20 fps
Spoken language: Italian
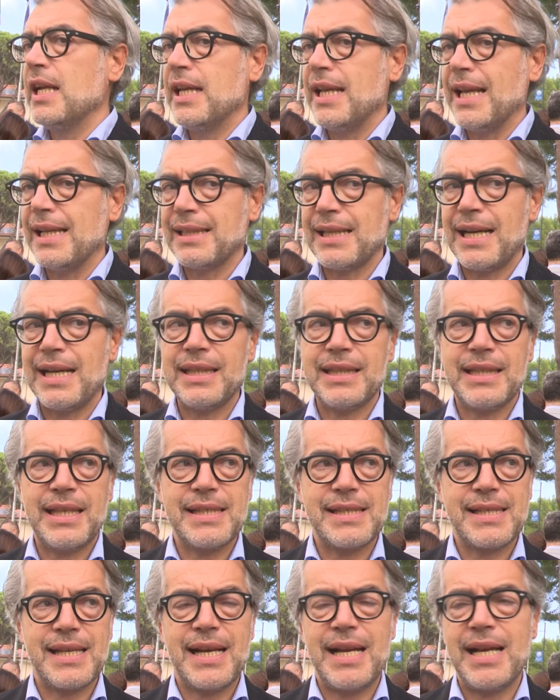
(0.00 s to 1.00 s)
la
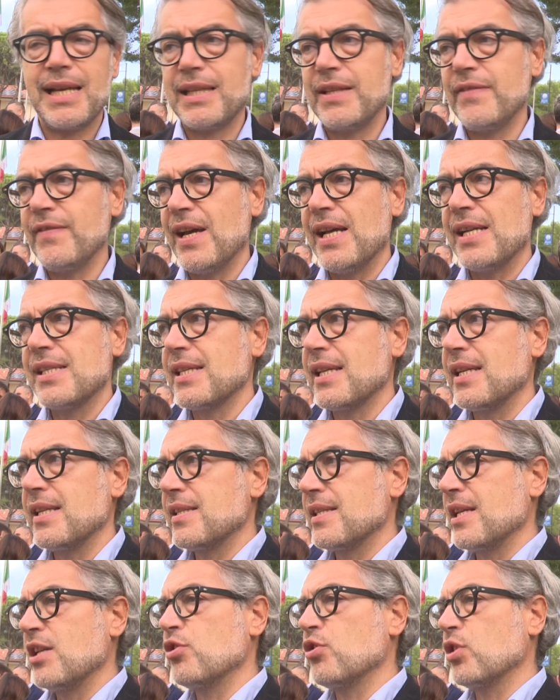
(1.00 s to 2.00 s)
tratta sarà diversa, nel
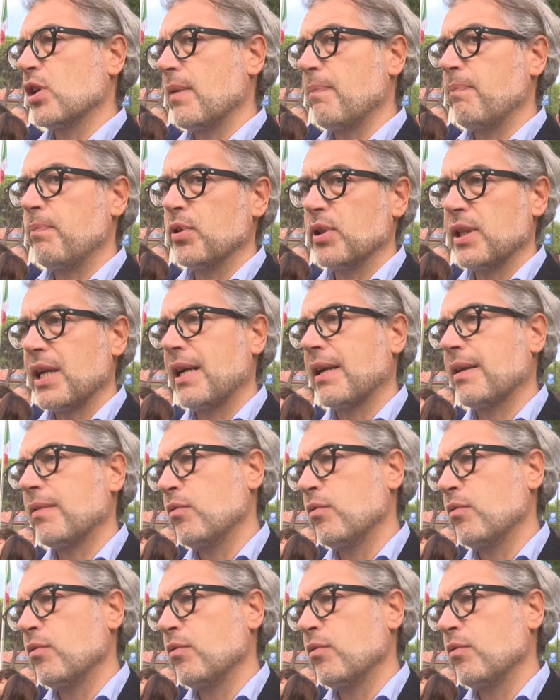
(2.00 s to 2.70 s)
senso che potrà